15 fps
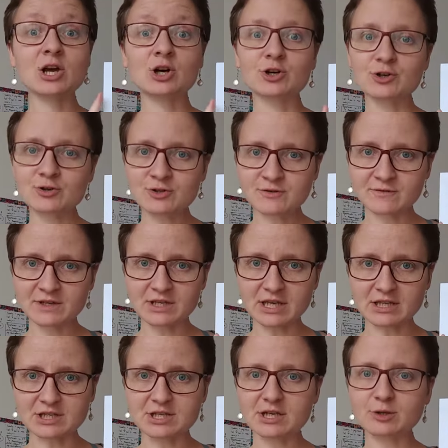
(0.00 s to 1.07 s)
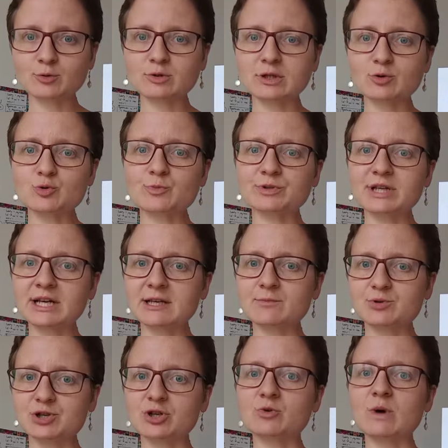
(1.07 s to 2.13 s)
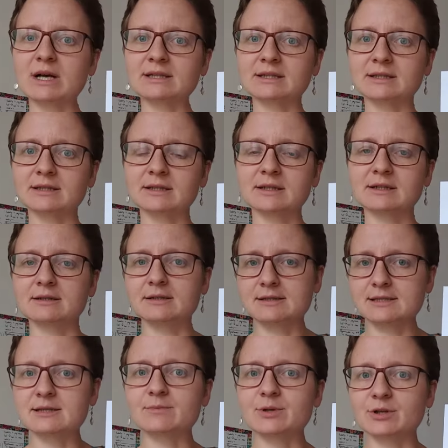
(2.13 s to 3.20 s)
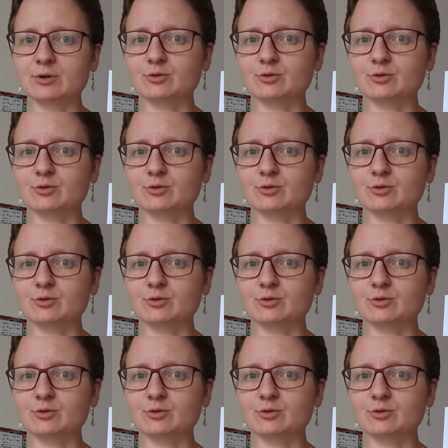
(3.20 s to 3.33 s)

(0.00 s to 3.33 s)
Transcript: Rozwinięcie i tutaj już podaję przykłady dyscyplin,